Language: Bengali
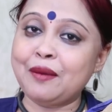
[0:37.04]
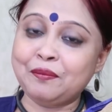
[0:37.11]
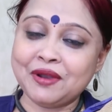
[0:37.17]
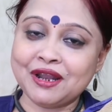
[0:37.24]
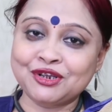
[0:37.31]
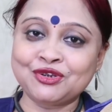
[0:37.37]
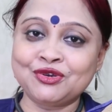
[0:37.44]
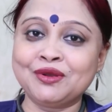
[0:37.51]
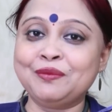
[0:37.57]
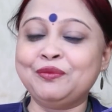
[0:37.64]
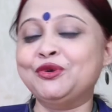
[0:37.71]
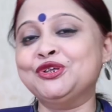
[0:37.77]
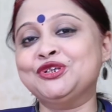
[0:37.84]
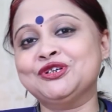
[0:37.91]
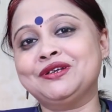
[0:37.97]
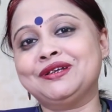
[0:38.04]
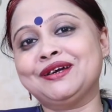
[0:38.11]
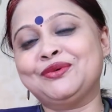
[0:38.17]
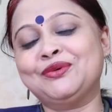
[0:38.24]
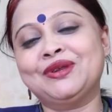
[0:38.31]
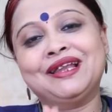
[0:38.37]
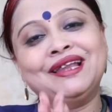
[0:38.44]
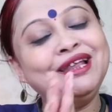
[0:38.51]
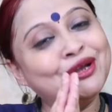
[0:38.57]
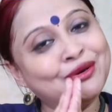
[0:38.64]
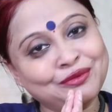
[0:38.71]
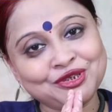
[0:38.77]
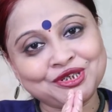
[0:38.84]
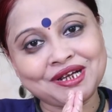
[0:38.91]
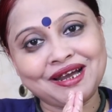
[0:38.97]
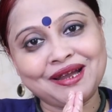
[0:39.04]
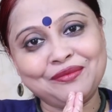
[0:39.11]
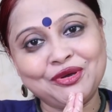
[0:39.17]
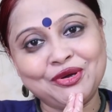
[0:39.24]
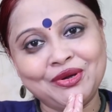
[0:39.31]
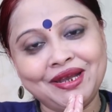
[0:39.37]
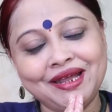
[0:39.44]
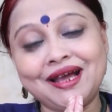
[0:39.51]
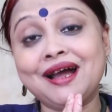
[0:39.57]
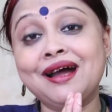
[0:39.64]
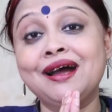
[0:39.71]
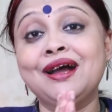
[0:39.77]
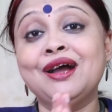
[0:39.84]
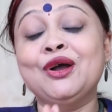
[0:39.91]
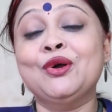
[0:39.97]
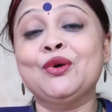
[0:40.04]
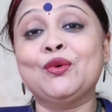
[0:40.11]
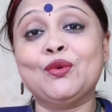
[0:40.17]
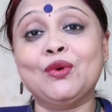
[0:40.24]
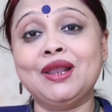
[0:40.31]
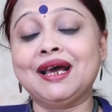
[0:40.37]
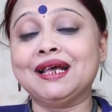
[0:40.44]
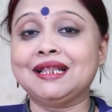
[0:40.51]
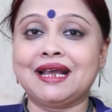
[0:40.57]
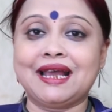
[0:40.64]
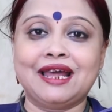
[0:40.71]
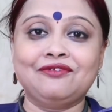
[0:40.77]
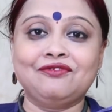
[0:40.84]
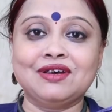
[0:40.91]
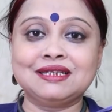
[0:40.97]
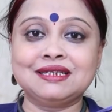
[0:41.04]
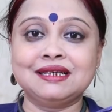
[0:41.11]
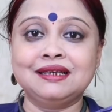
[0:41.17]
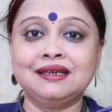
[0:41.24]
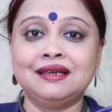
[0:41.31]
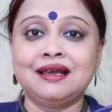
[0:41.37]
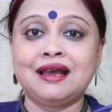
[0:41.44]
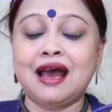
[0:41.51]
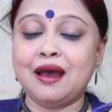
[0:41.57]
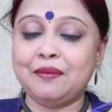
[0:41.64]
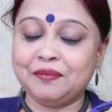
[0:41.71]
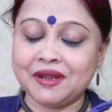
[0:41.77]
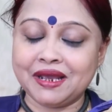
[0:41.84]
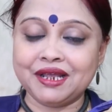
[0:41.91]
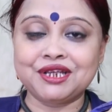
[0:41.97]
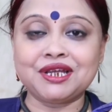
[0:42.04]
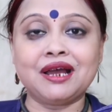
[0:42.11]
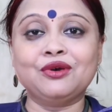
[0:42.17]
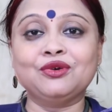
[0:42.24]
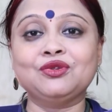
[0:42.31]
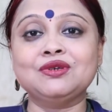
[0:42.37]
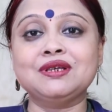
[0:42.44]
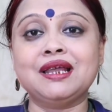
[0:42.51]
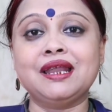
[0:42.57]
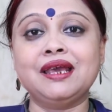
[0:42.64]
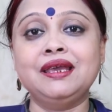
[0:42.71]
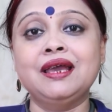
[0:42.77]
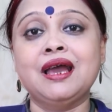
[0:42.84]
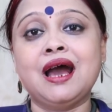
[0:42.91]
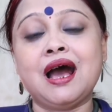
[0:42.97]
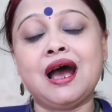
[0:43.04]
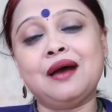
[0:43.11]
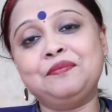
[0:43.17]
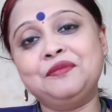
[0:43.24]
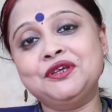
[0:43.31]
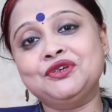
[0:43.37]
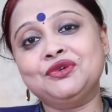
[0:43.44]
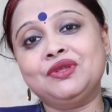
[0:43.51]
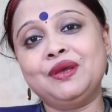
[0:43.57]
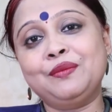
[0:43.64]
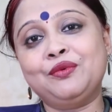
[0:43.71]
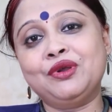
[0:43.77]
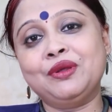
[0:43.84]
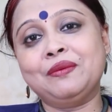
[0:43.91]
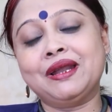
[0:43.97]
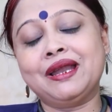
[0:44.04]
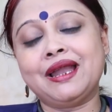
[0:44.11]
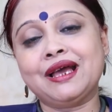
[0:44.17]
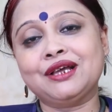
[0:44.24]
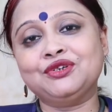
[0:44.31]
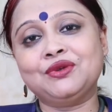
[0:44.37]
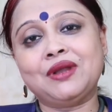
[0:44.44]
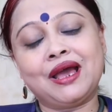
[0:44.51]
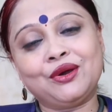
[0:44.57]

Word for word: আপনার সঙ্গে পরিচয়টা করে নিই নমস্কার আমি গৈরিকা কলকাতা ক্যানভাসে আপনাকে স্বাগত জানাই আপনি যদি এই পরিবারের একজন